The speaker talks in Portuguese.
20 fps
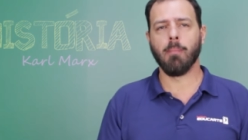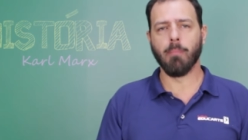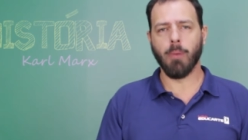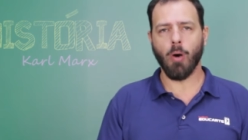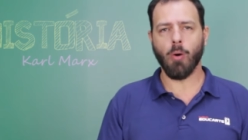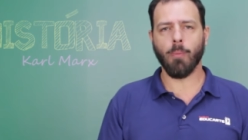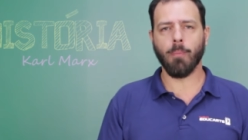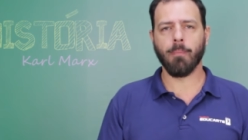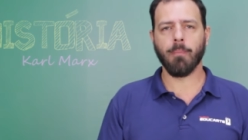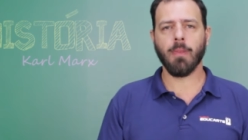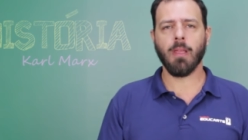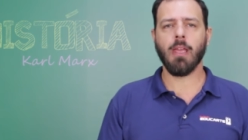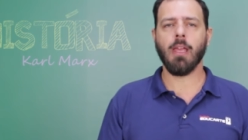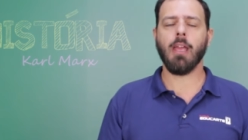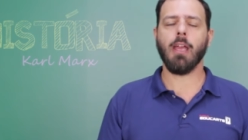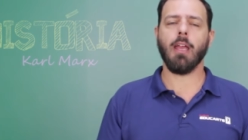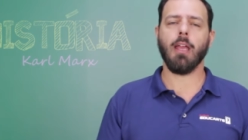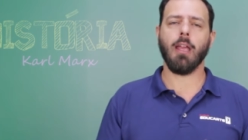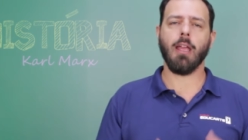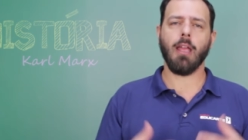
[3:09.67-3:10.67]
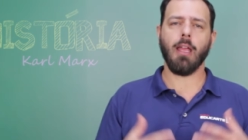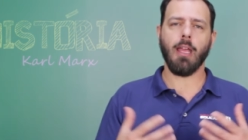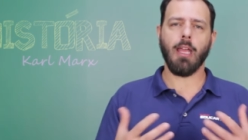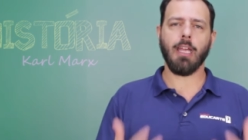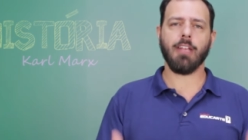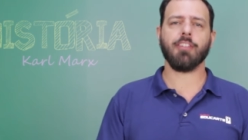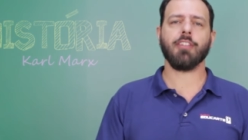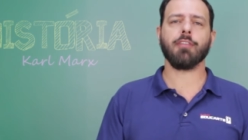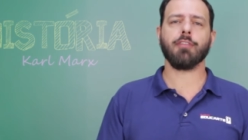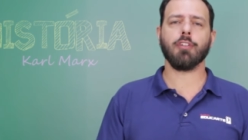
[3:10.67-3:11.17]
Bom,
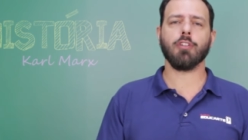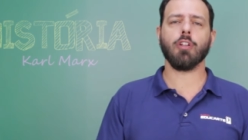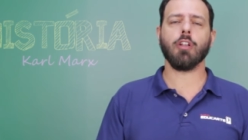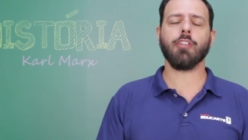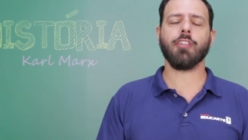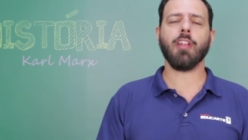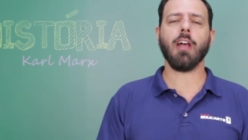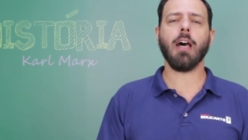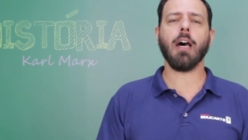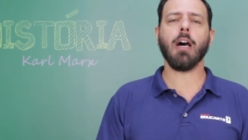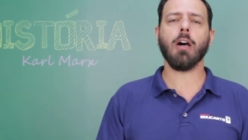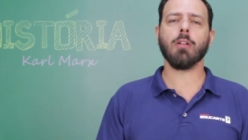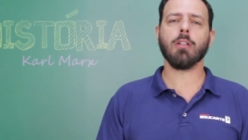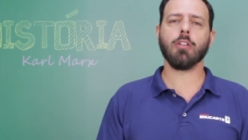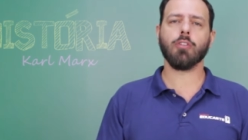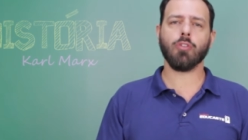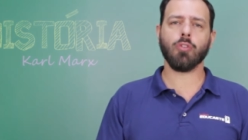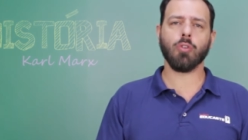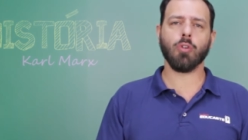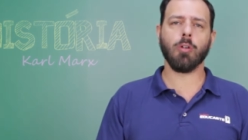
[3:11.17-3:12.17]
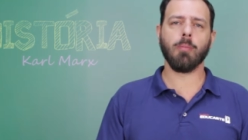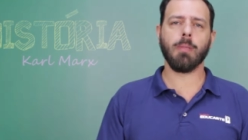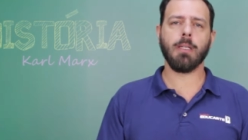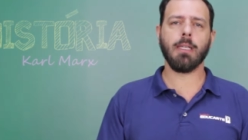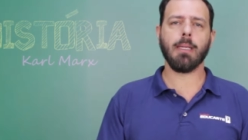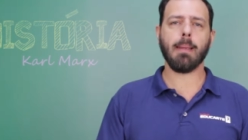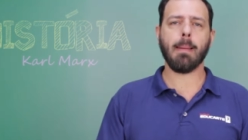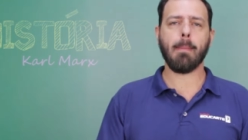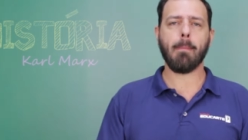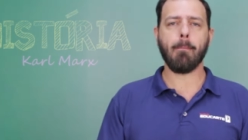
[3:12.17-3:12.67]
essa foi nossa aula
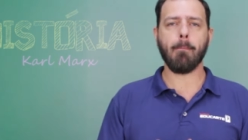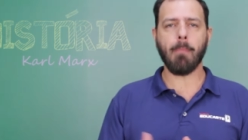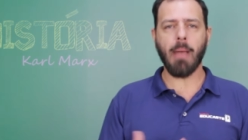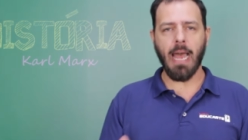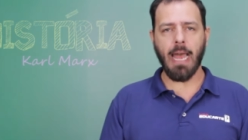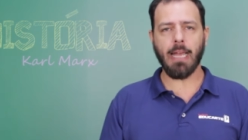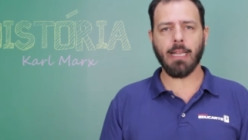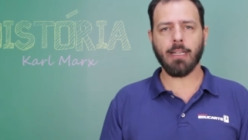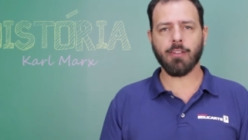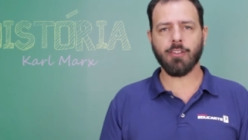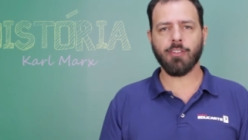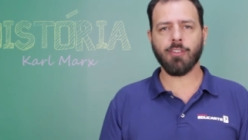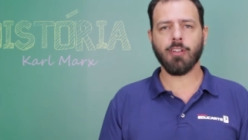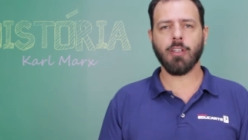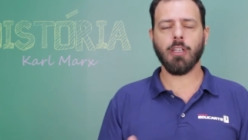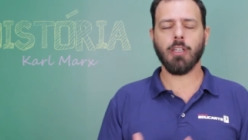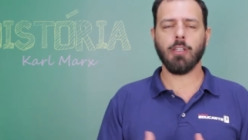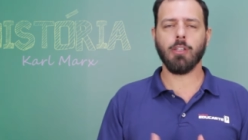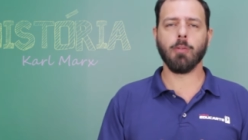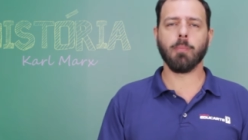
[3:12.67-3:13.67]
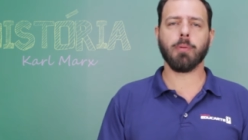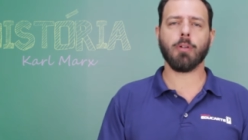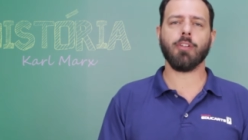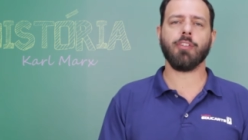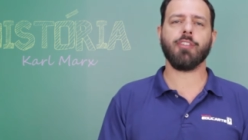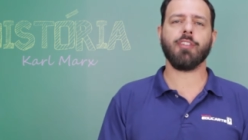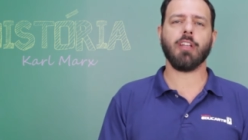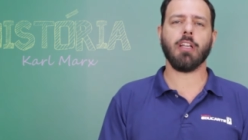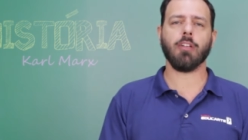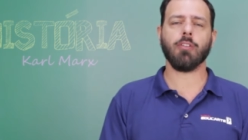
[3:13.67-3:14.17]
sobre Marx e o
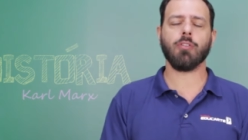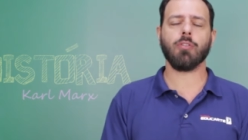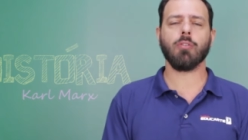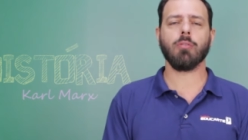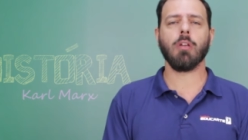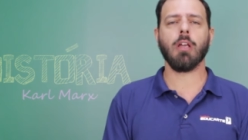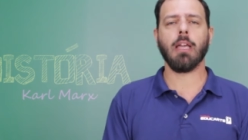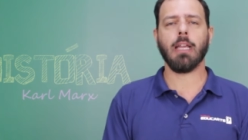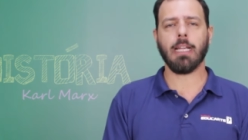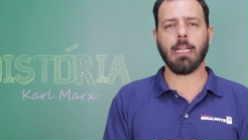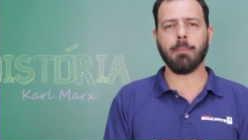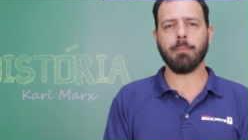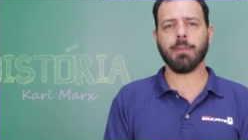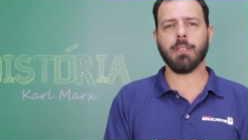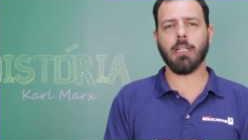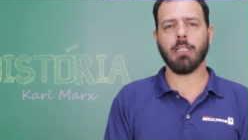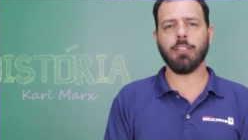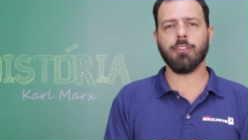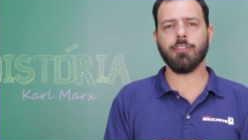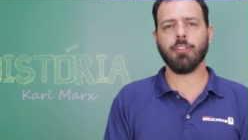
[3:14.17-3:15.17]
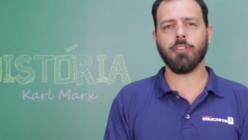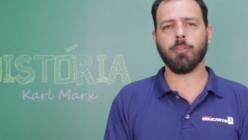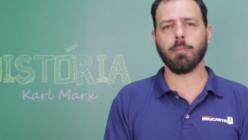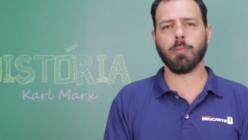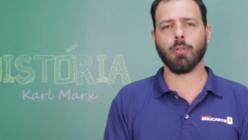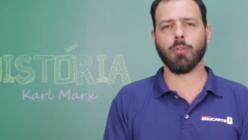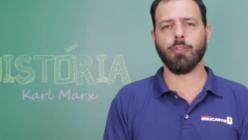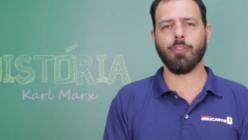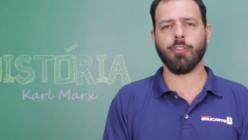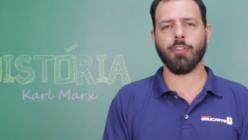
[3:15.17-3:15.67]
processo capitalista de
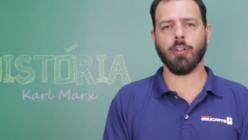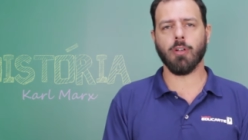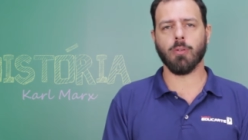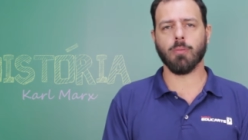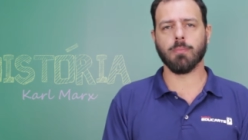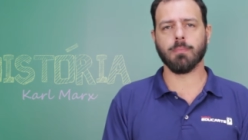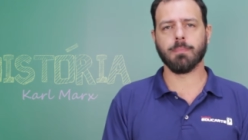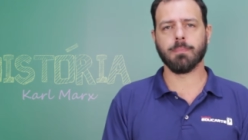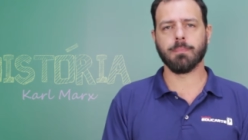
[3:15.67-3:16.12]
produção.